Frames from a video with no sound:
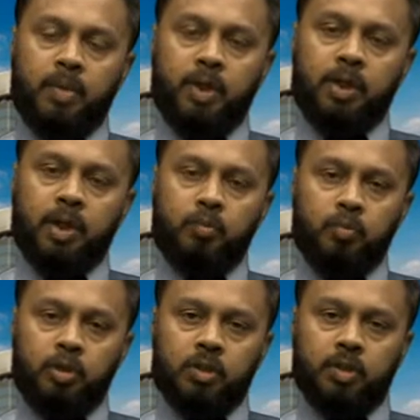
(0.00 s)
এইটা অ্যাডাপ্ট
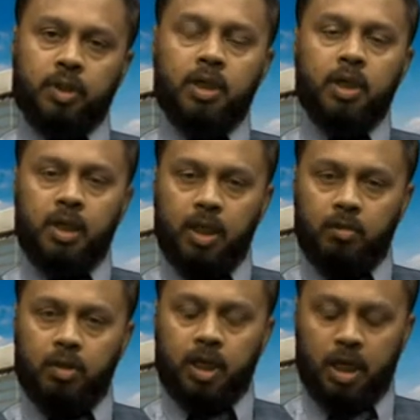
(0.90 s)
করতে পারি
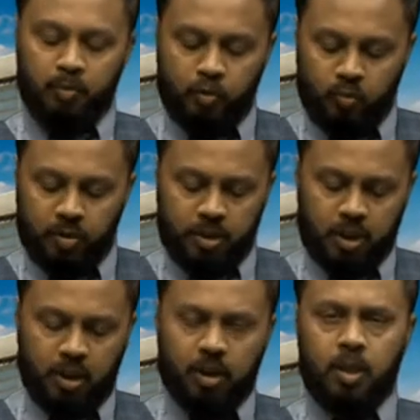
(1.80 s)
এগুলো নিয়ে আলাপ করবো
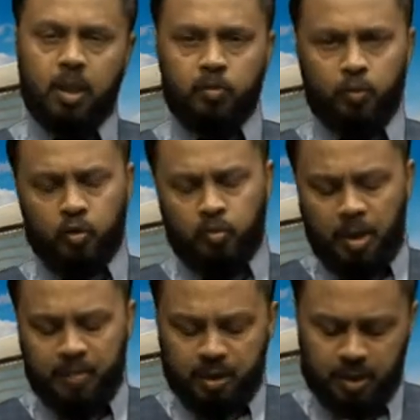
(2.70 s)
ইনশাল্লাহ তো প্রথমে
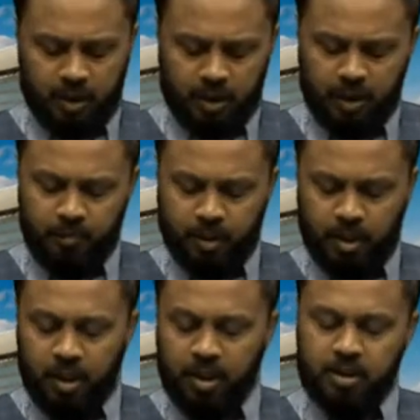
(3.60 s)
আমি একটা
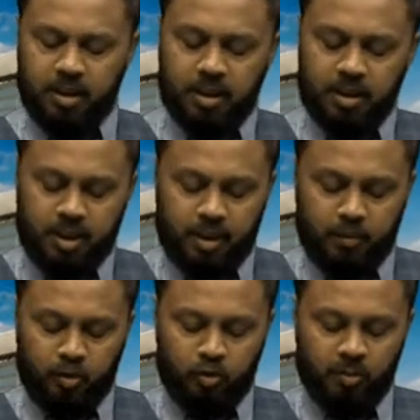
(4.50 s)
অ্যানালাইসিস দিতে চাই
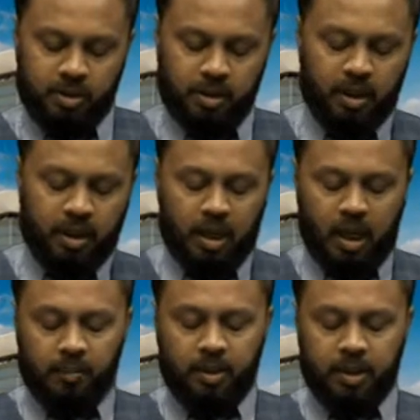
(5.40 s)
প্রথমে যে
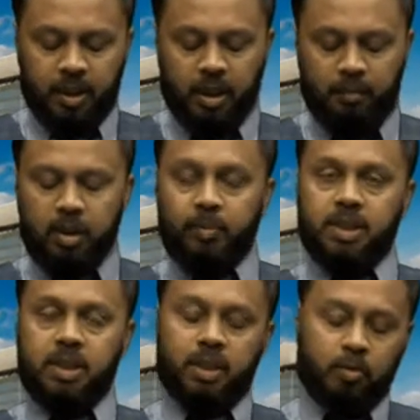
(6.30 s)
আপনারা দেখেন আমাদের
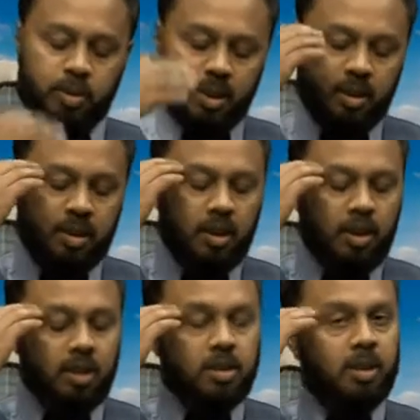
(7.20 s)
বাচ্চাদের যে
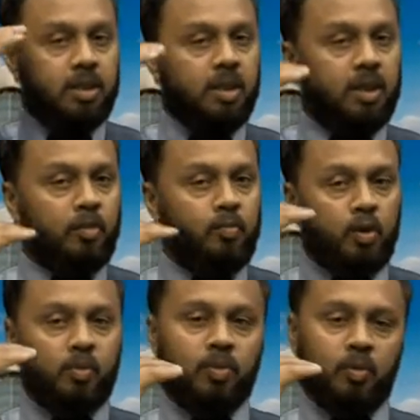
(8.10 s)
থিঙ্কিং স্টেজটা কিন্তু
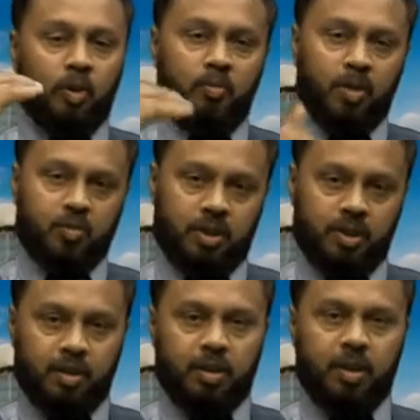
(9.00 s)
পরিবর্তন হয় মানুষের
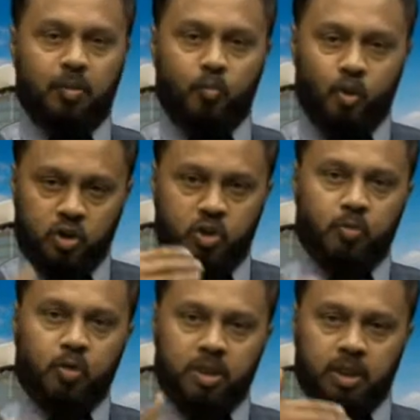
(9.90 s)
বয়সে
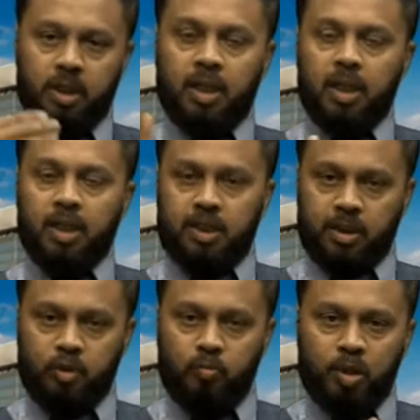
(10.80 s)
বয়সে
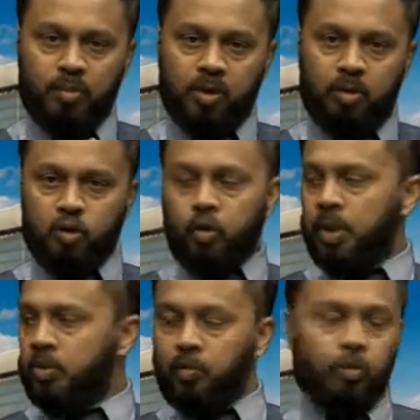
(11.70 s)
সাধারণভাবে এগুলো
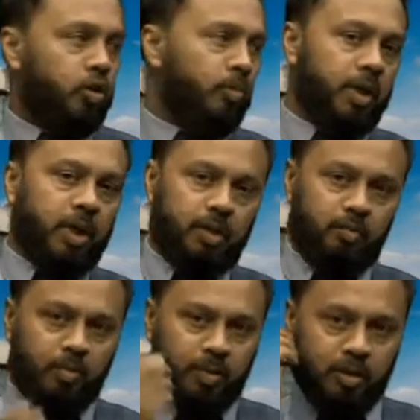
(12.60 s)
সবার জন্য হইতে পারে কিন্তু
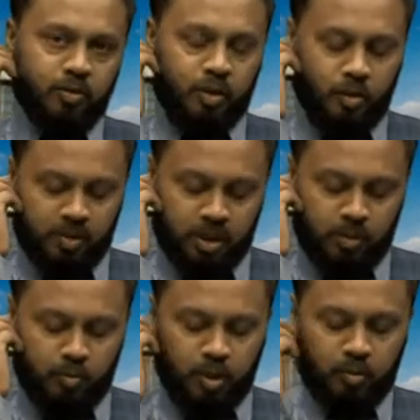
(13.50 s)
আপনারা শরিক হবেন
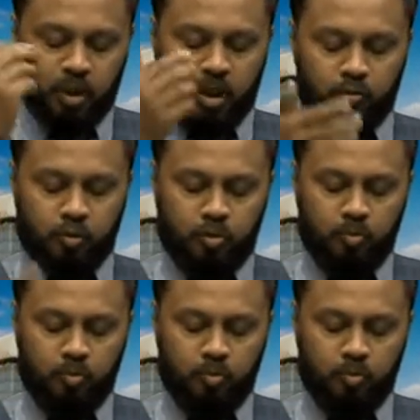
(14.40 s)
যেমন মনে করেন কেউ যদি